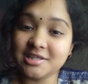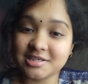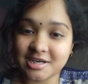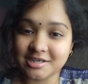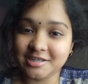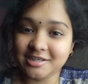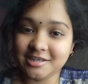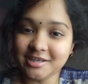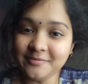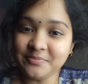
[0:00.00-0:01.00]

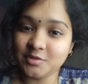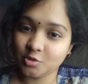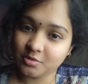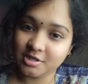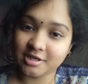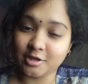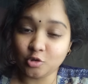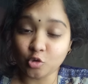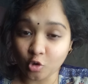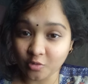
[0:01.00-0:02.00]
স্টার্টিংয়ে তোমাদেরকে
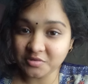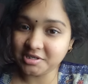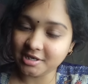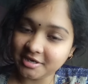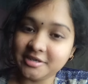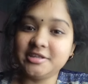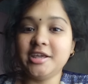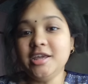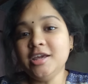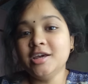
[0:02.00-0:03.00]
একটু কম স্যালারিতেই